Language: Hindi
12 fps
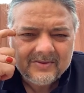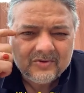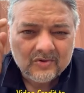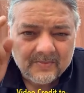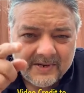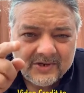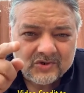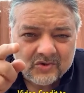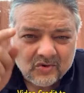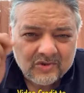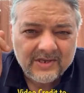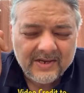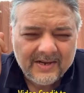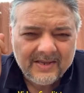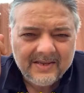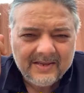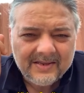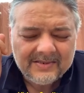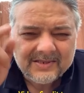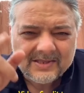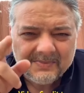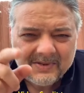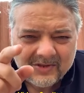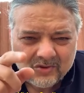तो जो मेरी चुनौती है ना ये
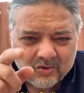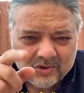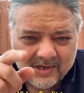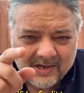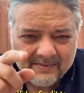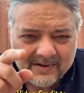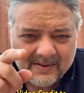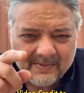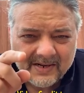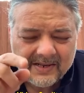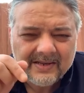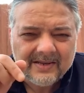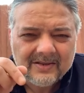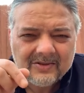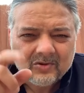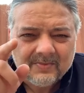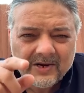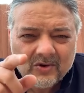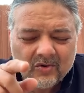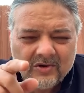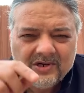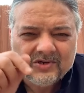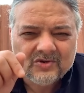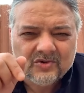जितनी भी हिंदू सेना में ना बैठी है तुम्हारे
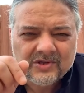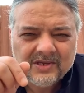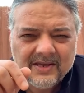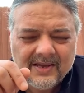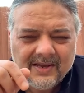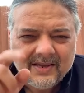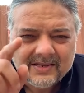खुली चुनौती है